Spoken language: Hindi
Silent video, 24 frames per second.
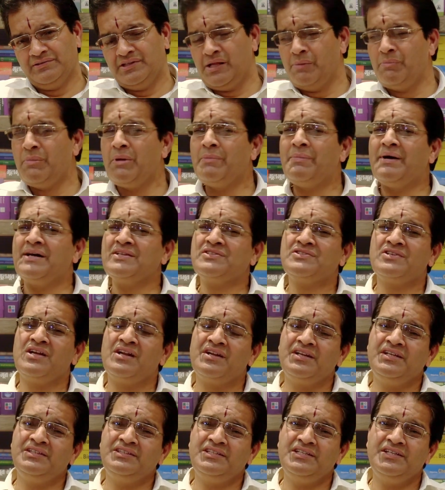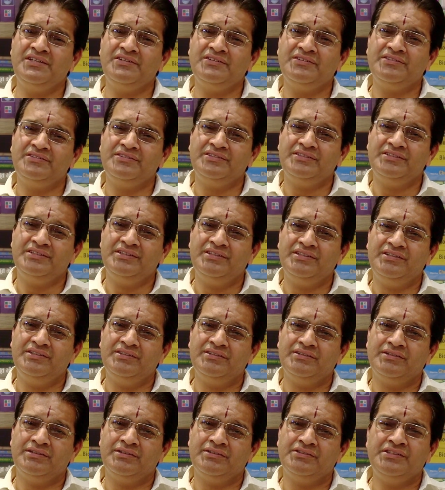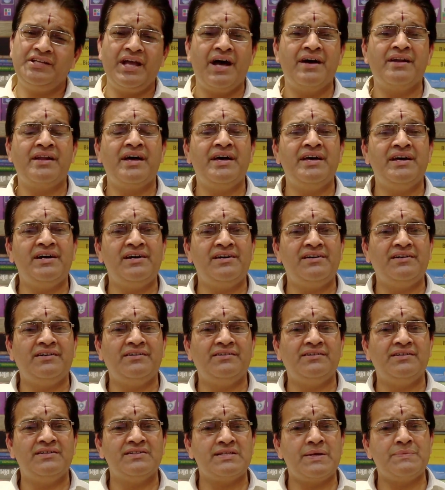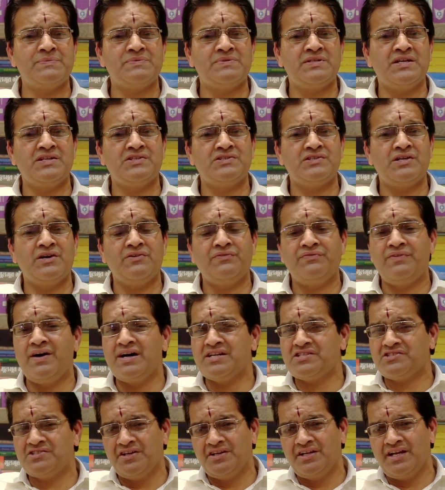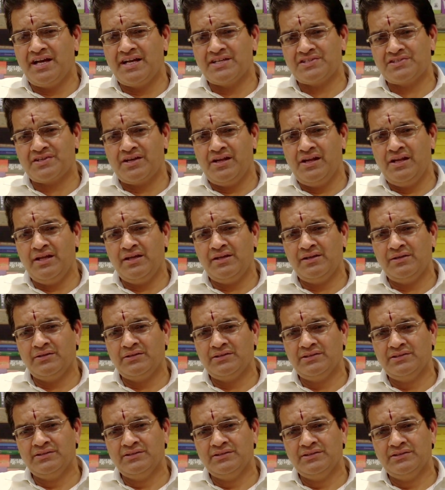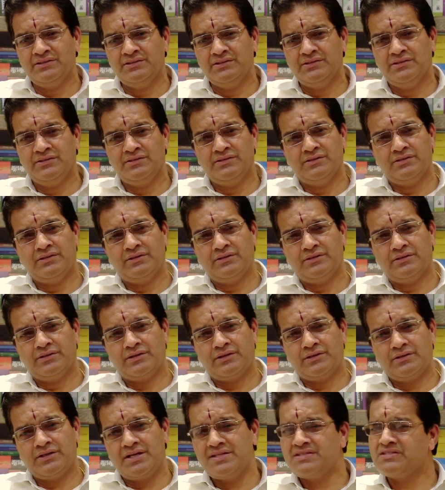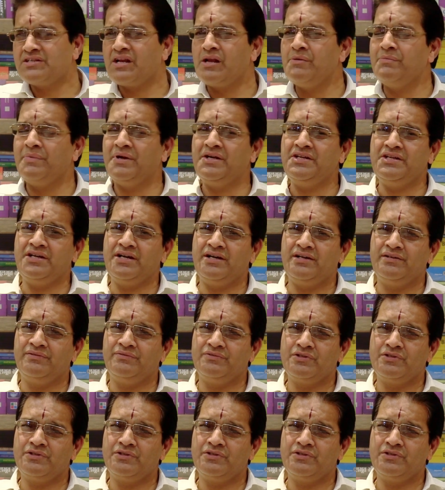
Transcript: दिल में बात चल रही थी ध्यान आया सबसे अच्छा फास्ट जरिया आजकल है डिजिटल मीडिया